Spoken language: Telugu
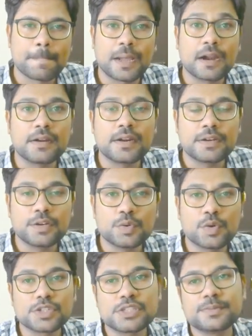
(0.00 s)
హండ్రెడ్ అండ్ టూ
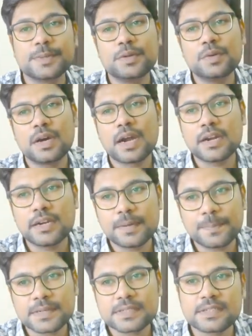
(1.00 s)
క్వశ్చన్స్ మీరు
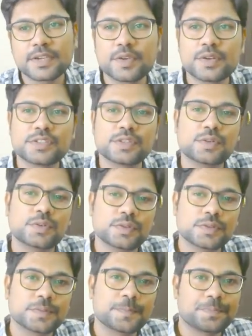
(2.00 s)
హండ్రెడ్ పర్సెంట్ అక్యురసీతో
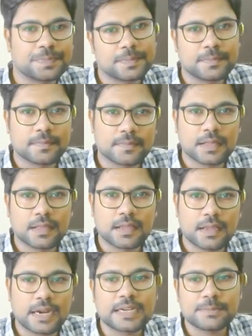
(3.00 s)

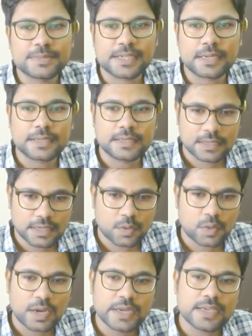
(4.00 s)
అటెంప్ట్ చేయాలి నా
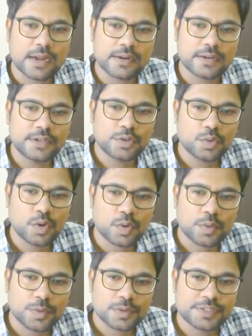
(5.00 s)
ఈ హండ్రెడ్ అండ్ టూలో
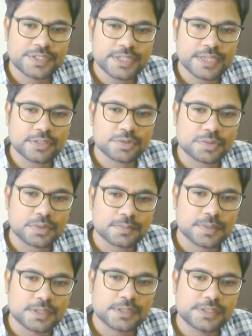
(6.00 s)
జీకే చూద్దాం
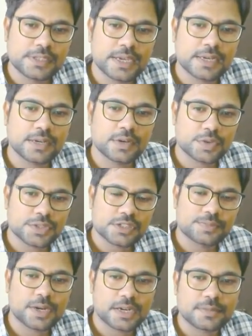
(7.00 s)
జీకే టెన్
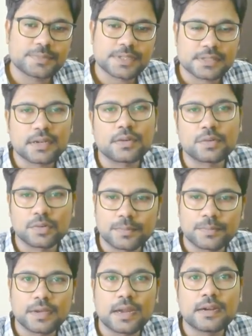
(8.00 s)
క్వశ్చన్స్ మీరు అటెంప్ట్ చేస్తారనుకుందాం
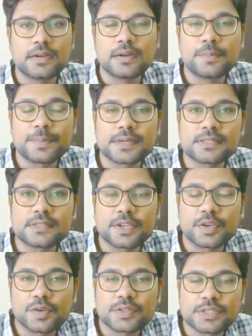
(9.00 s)
హండ్రెడ్ పర్సెంట్
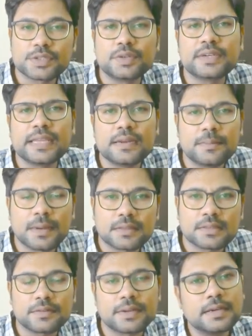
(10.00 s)
అక్యురసీతో టెన్
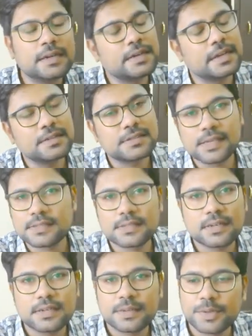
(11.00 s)
మాత్రమే టెన్
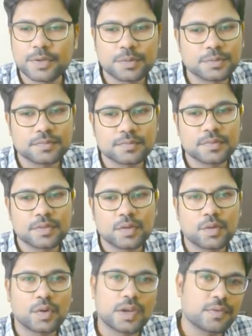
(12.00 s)
చేస్తున్నారంటే మీరు
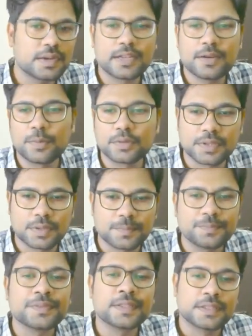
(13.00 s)
ఓ లెవెల్కి వెళ్ళిపోతున్నారు
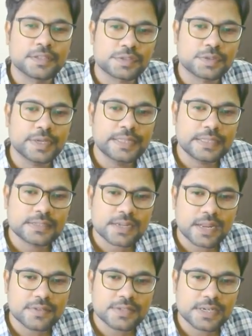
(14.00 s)
సో ఇది
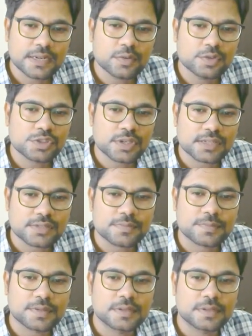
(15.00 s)
స్ట్రైవ్ చేయడానికి కొంచెం కష్టం